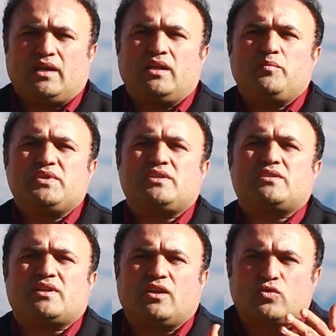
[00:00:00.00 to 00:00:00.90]
Yani
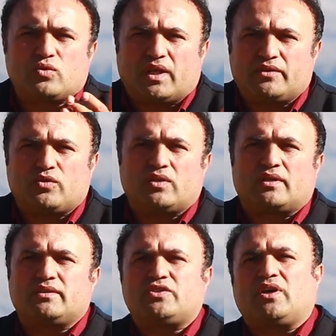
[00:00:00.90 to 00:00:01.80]
bizi salı
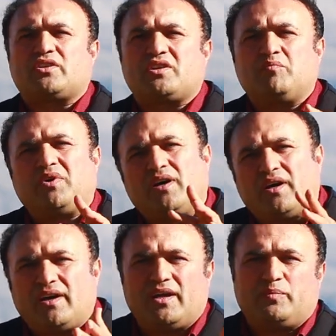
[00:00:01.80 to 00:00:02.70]
kullanıyorlardı.
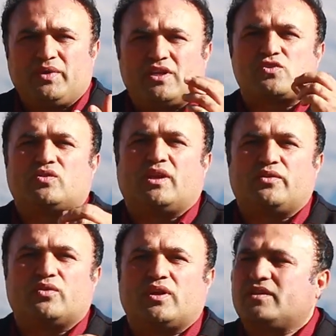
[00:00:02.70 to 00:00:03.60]
Çarşamba eh biraz
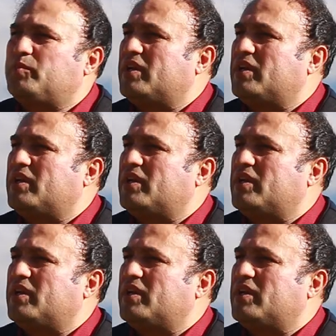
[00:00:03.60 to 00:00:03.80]
kullanıyorlardı.